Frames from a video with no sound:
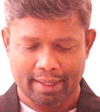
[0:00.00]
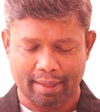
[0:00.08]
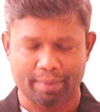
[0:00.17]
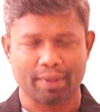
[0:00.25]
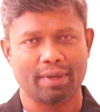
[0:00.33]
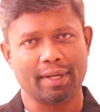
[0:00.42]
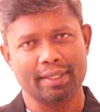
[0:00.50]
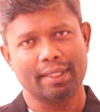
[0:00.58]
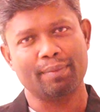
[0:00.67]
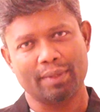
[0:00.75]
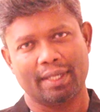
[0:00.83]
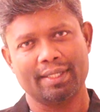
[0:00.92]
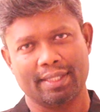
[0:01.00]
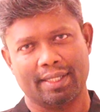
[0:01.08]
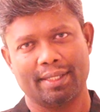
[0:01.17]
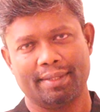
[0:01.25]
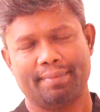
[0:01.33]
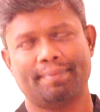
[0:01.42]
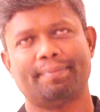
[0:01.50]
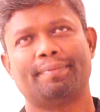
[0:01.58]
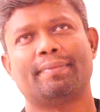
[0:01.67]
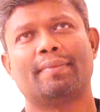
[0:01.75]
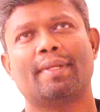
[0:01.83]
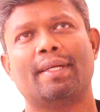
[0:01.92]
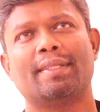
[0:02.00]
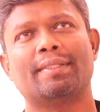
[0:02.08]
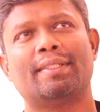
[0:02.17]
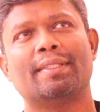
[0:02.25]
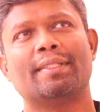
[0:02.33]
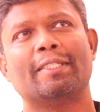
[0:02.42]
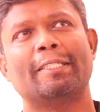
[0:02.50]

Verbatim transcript: அப்புறம் அவங்க நெஞ்சில் போட்டு அடித்தாங்க அடிச்சுட்டு